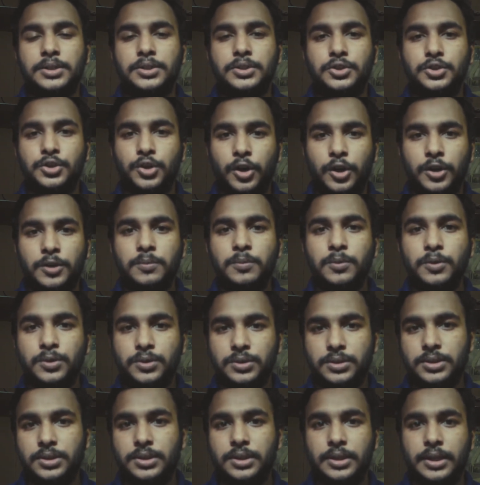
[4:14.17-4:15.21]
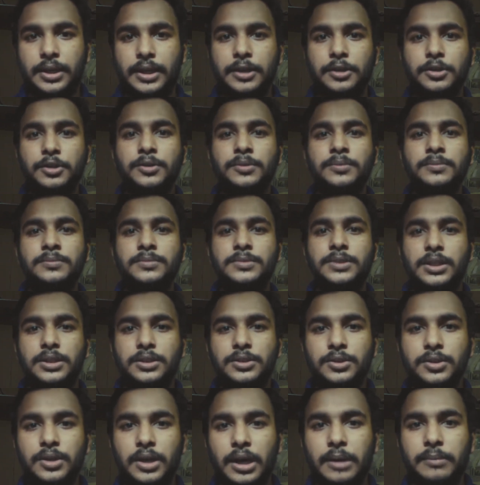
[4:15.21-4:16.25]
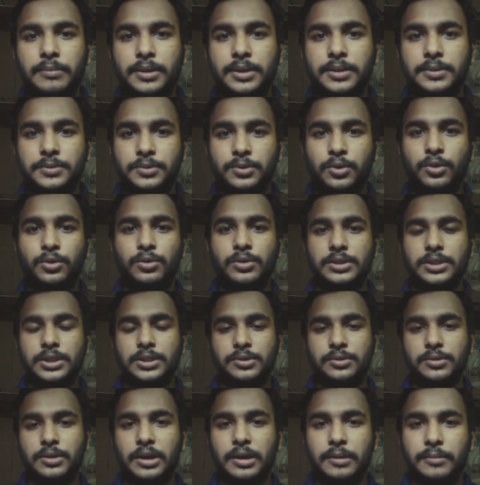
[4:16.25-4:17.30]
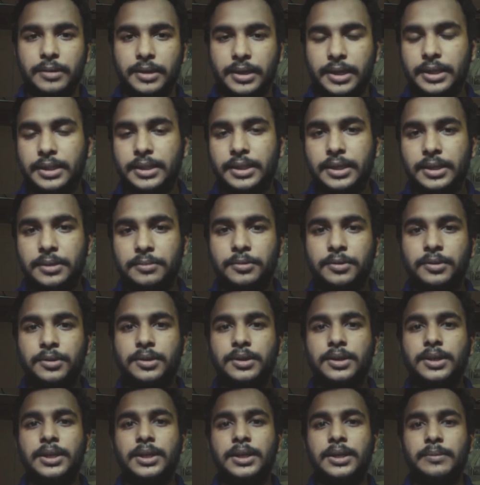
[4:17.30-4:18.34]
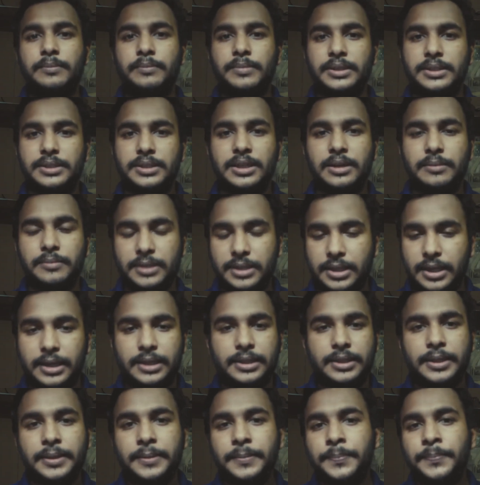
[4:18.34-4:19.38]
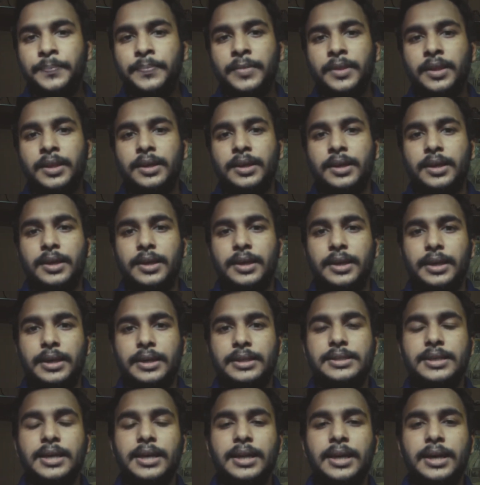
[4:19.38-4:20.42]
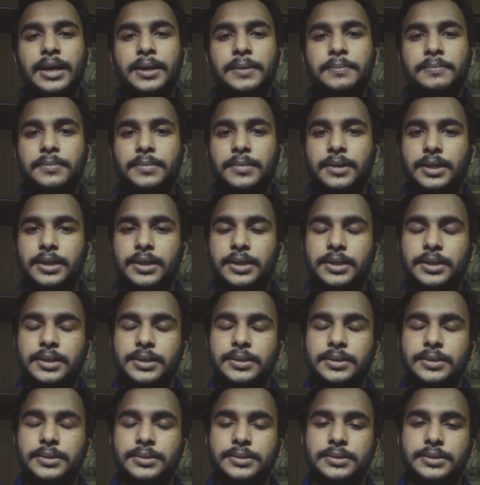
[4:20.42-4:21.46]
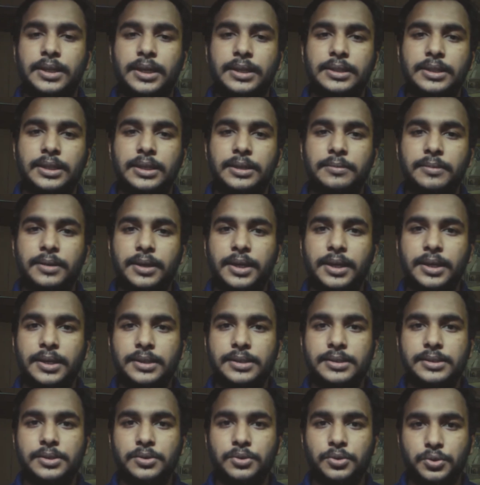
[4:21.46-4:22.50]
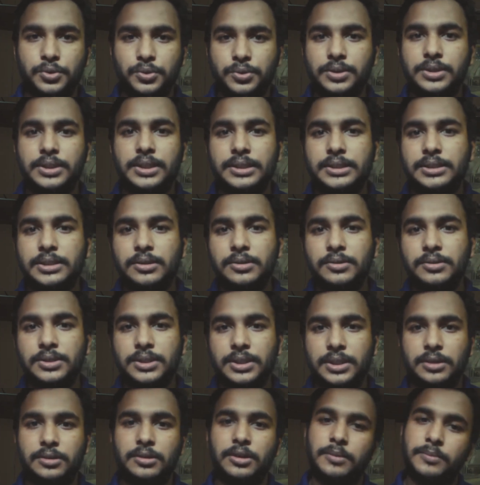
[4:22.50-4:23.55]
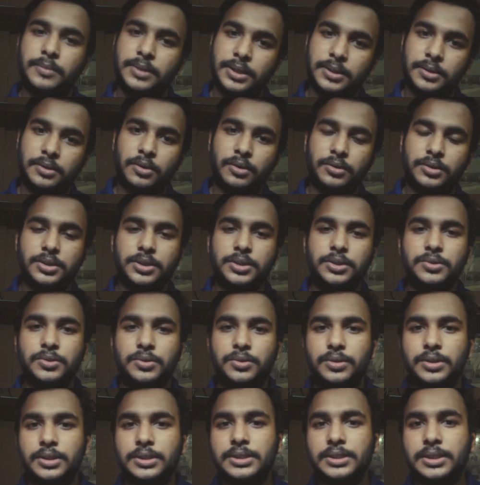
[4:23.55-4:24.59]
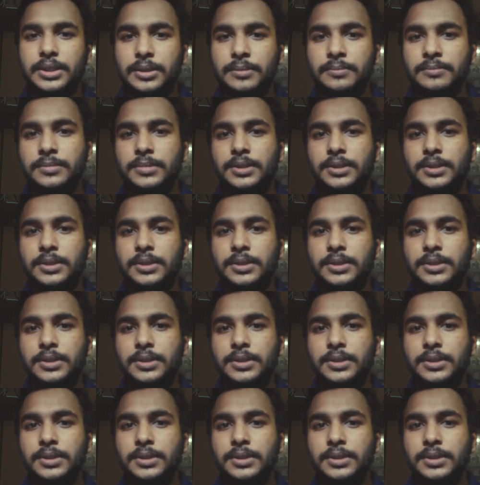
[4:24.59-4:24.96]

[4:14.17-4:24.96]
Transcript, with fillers: শরবত এরকম জাতীয় খাবার তরল জাতীয় খাবার খেতে এবং বিশ্রামে থাকতে এছাড়া ডাক্তার আমাকে যে ওষুধ দিয়েছিল সেটা তো আমি কন্টিনিউ করেছিলাম